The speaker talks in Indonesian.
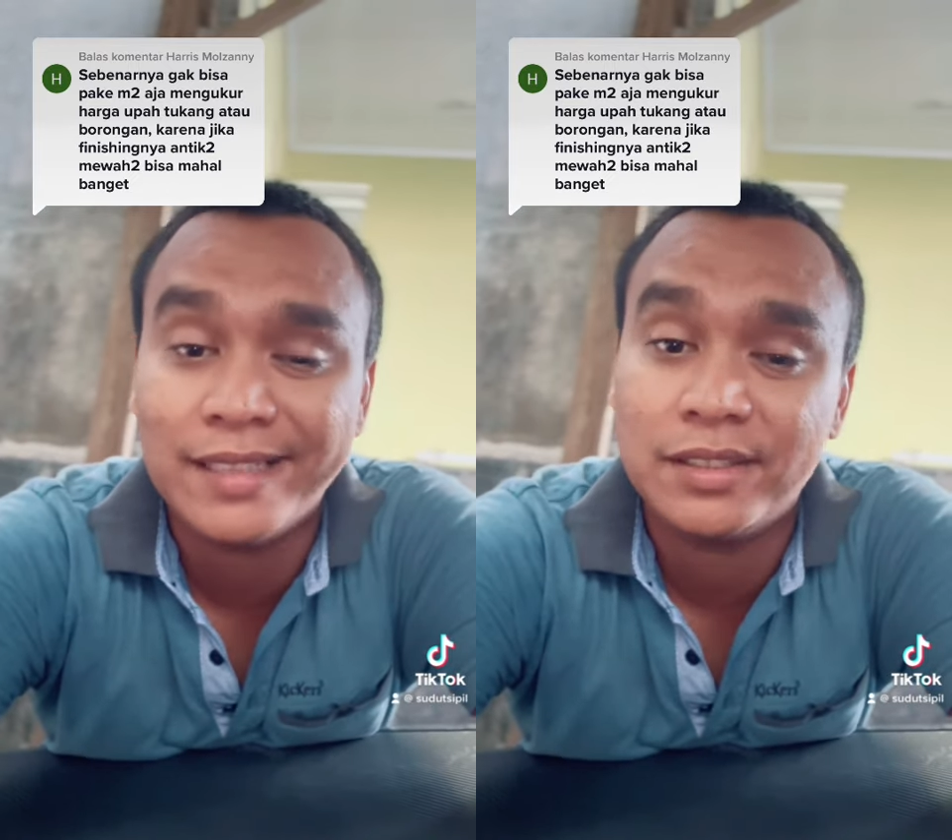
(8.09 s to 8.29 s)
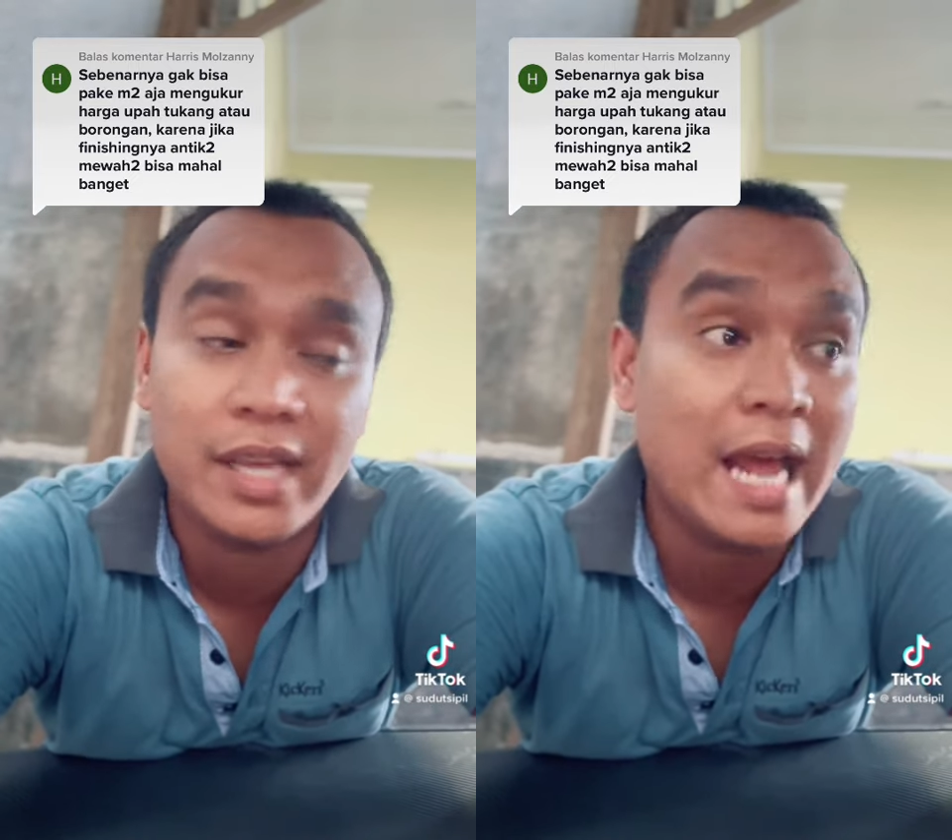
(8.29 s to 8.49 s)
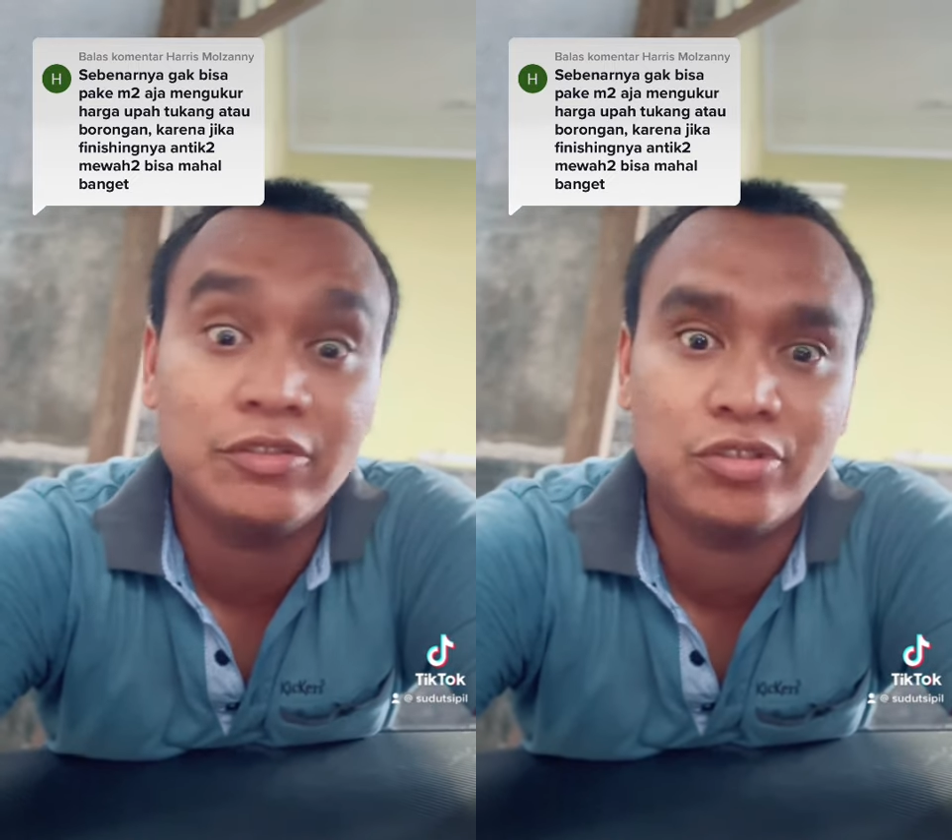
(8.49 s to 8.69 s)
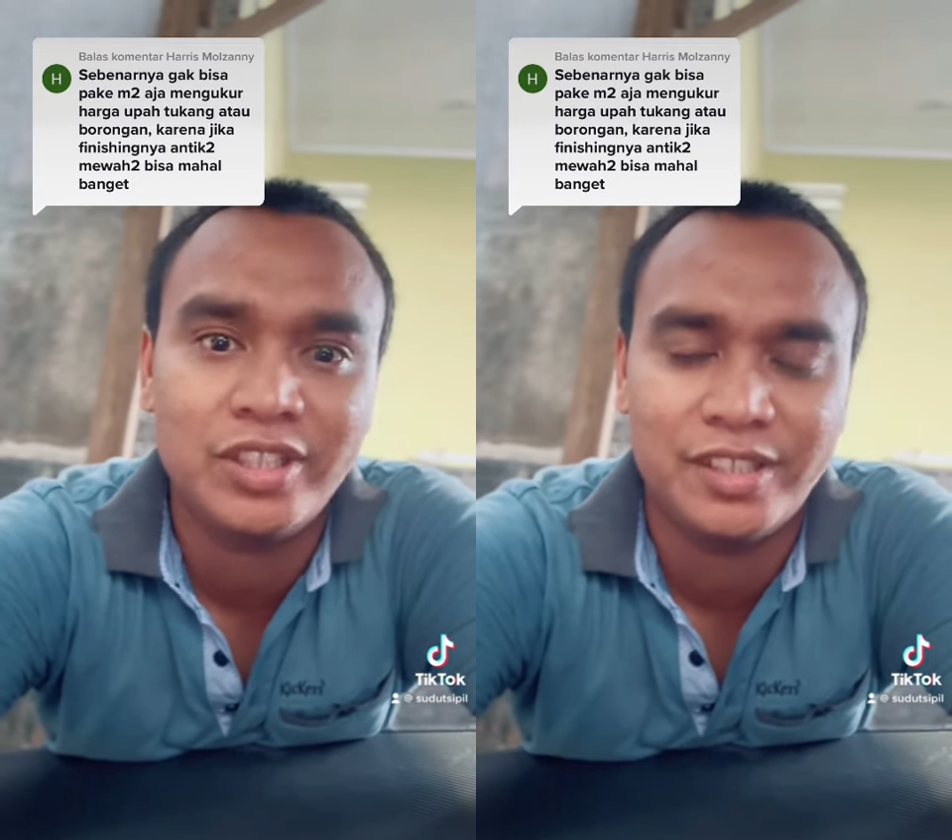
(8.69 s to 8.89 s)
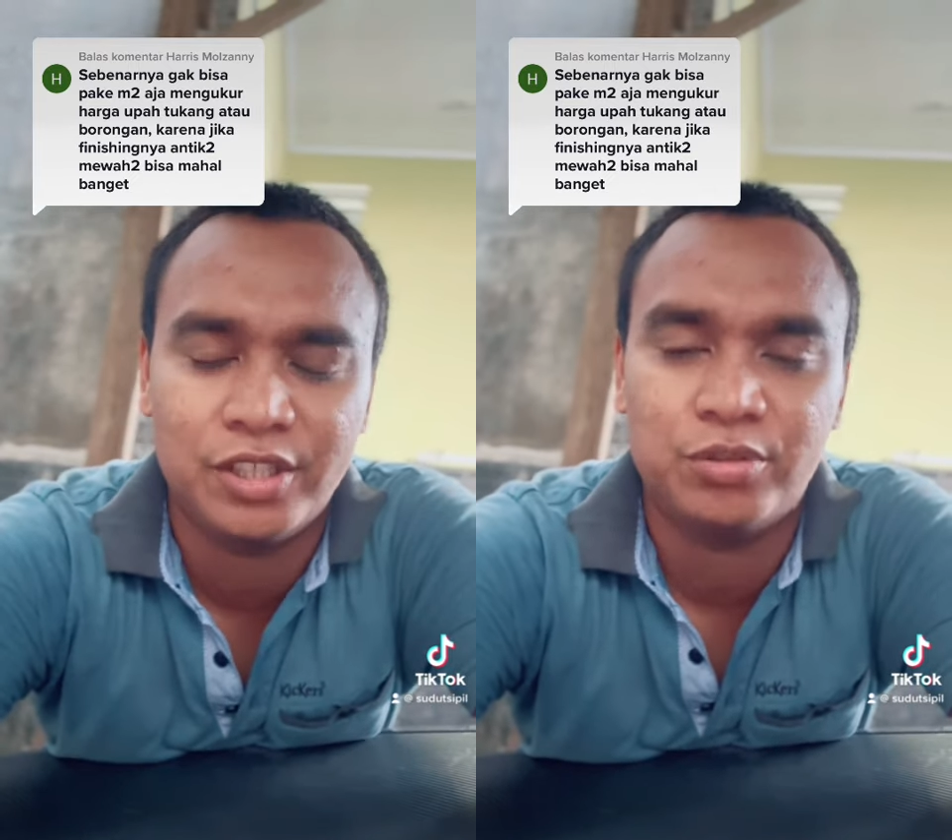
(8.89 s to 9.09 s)

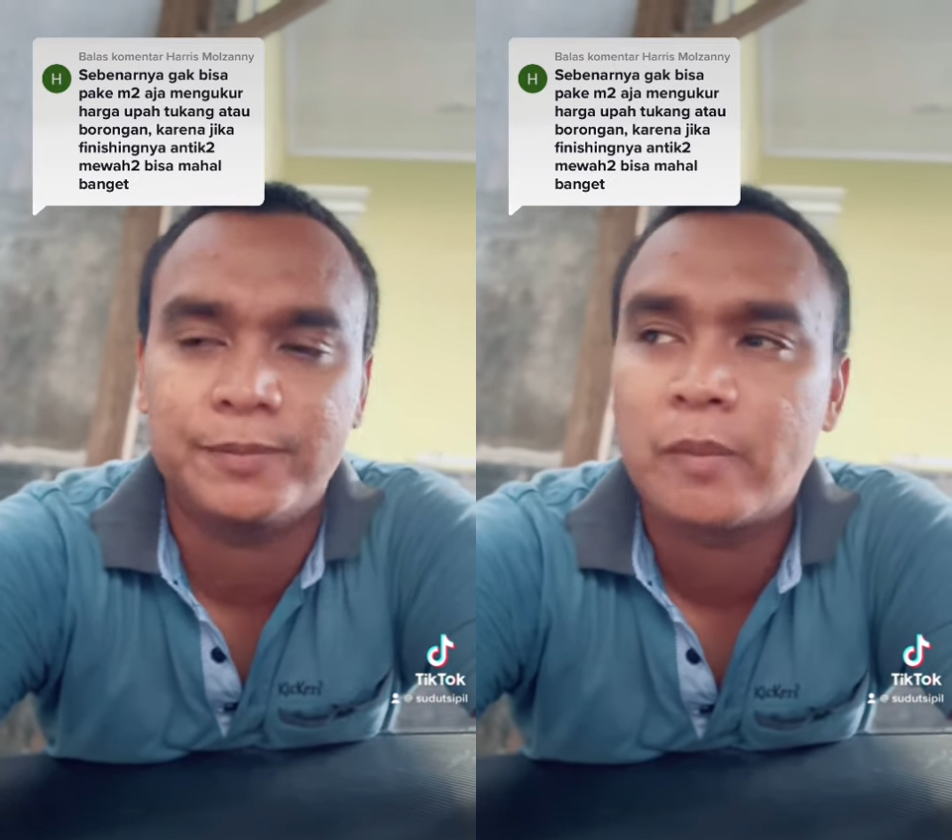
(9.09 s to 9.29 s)
anti-anti gitu.